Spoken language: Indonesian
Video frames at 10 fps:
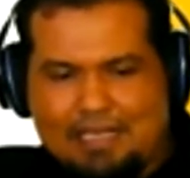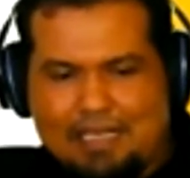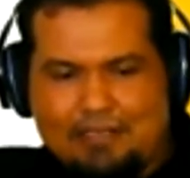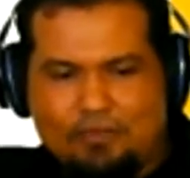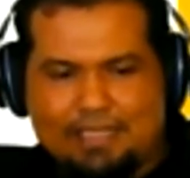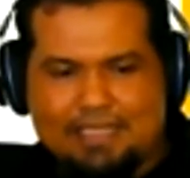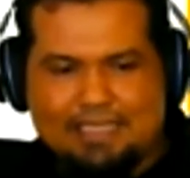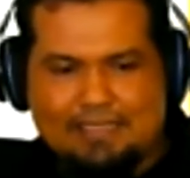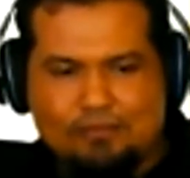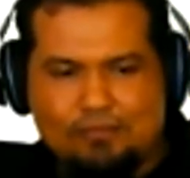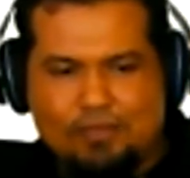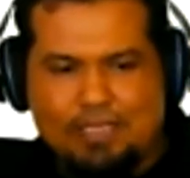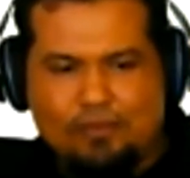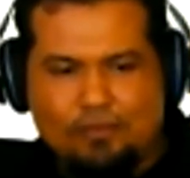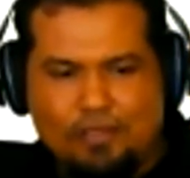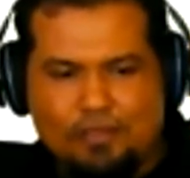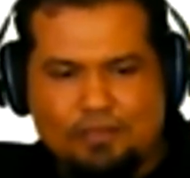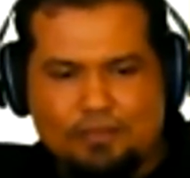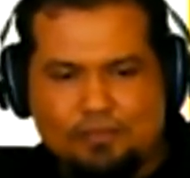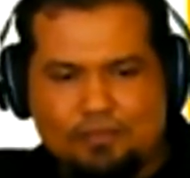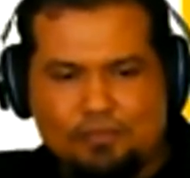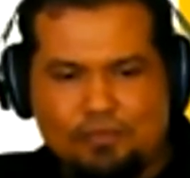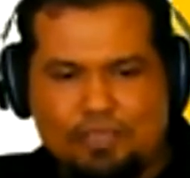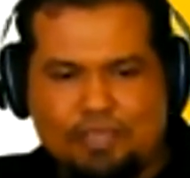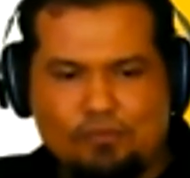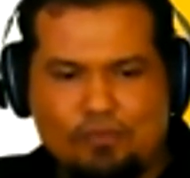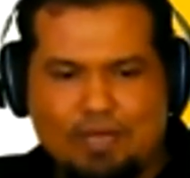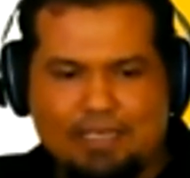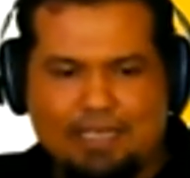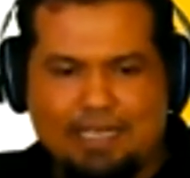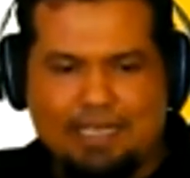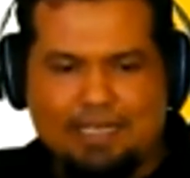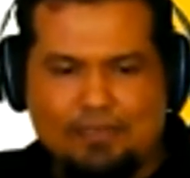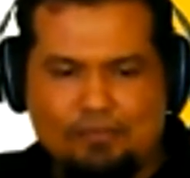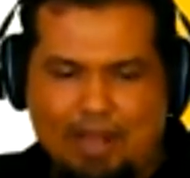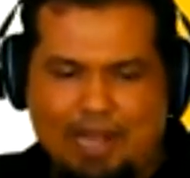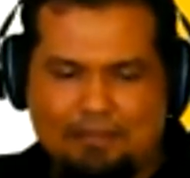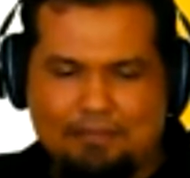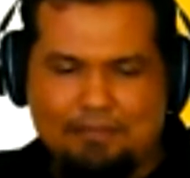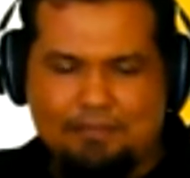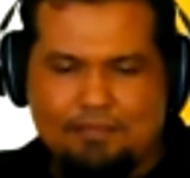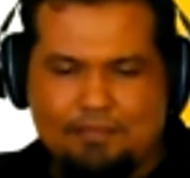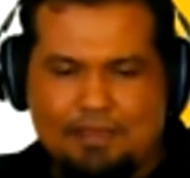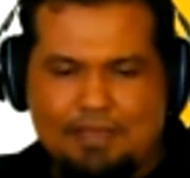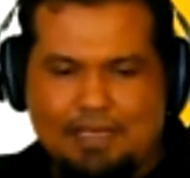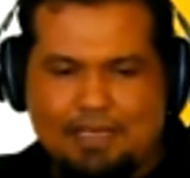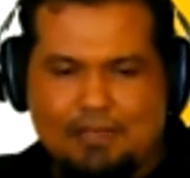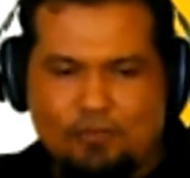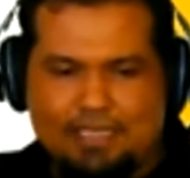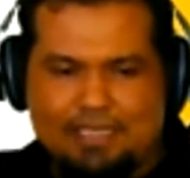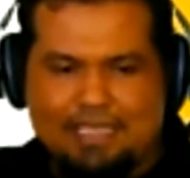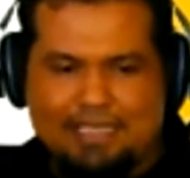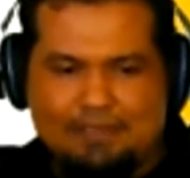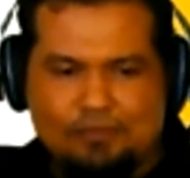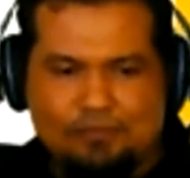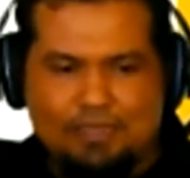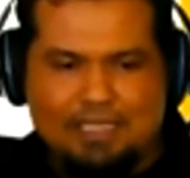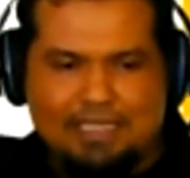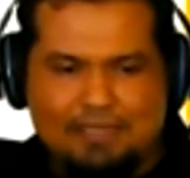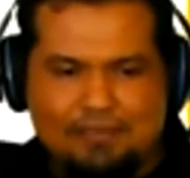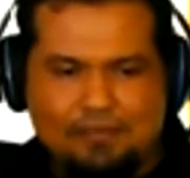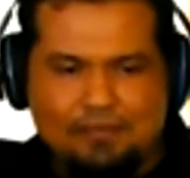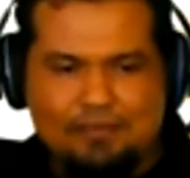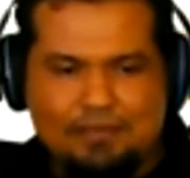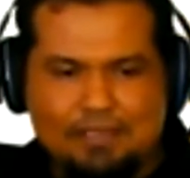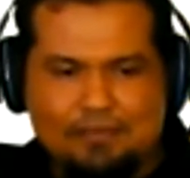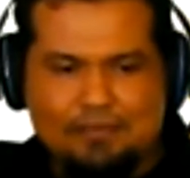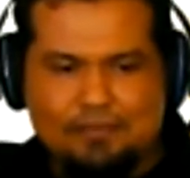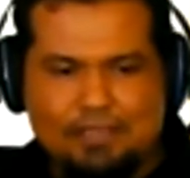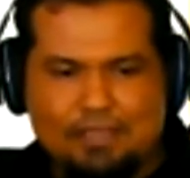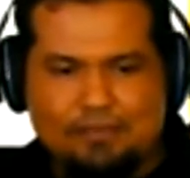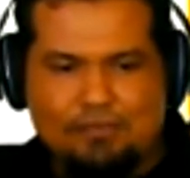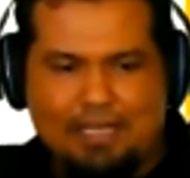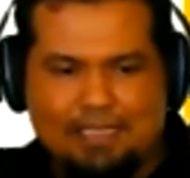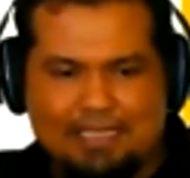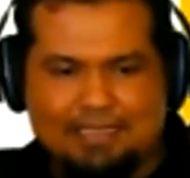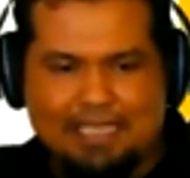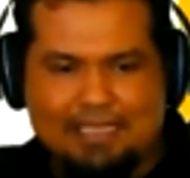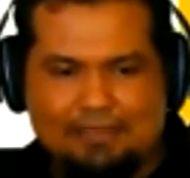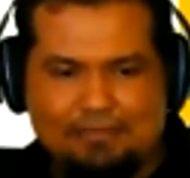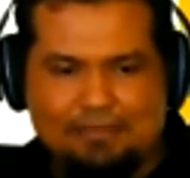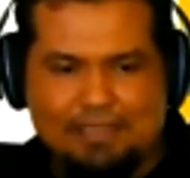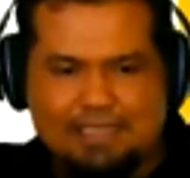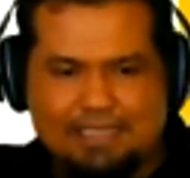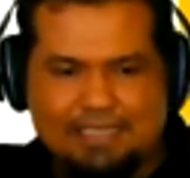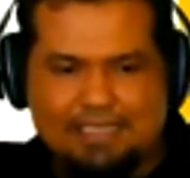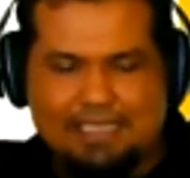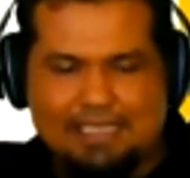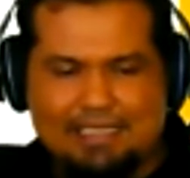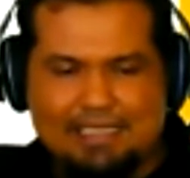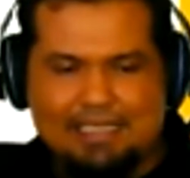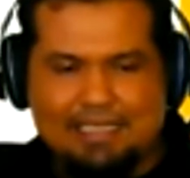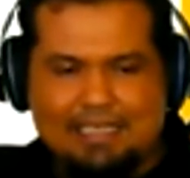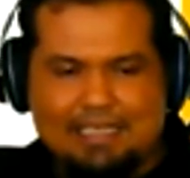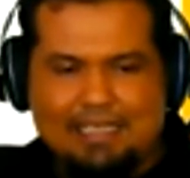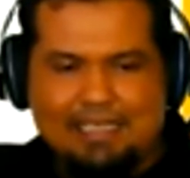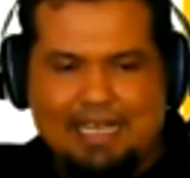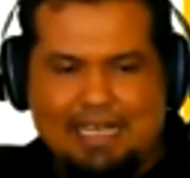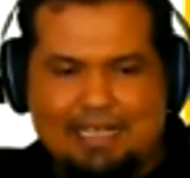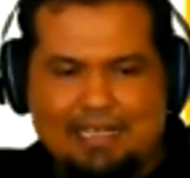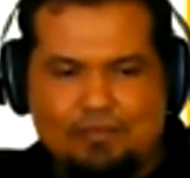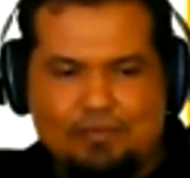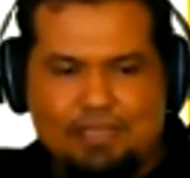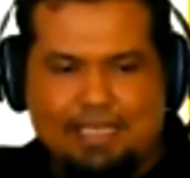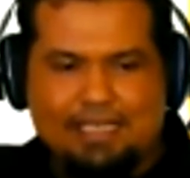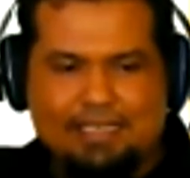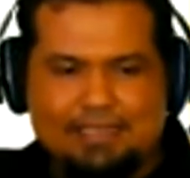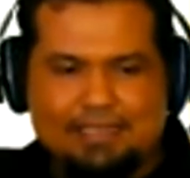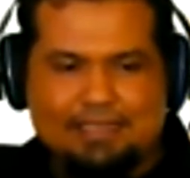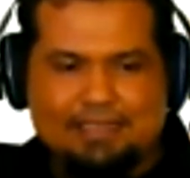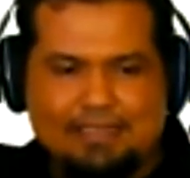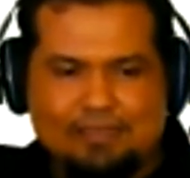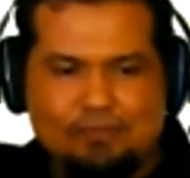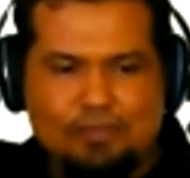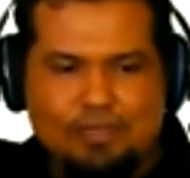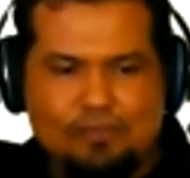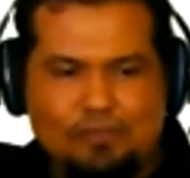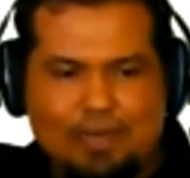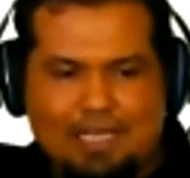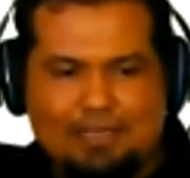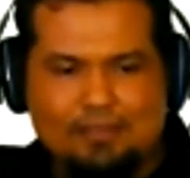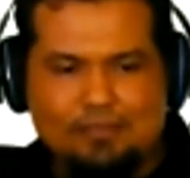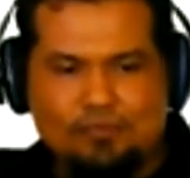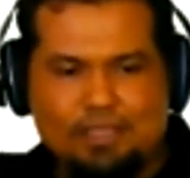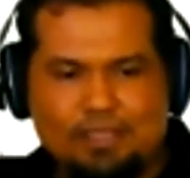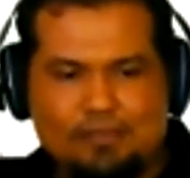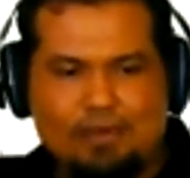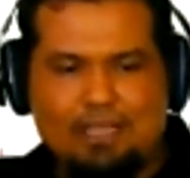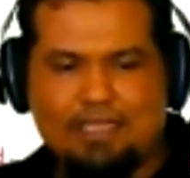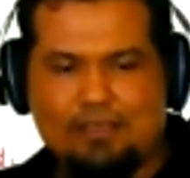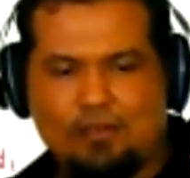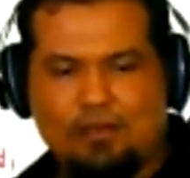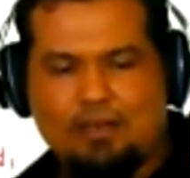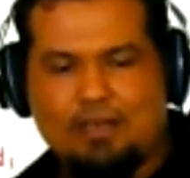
Kalau Y1-nya 0 tentu Y2-nya 2. Kalau Y1-nya 1 tentu Y2-nya 1. Ini titiknya. Kalau Y satunya dua, tentu y dua nya nol.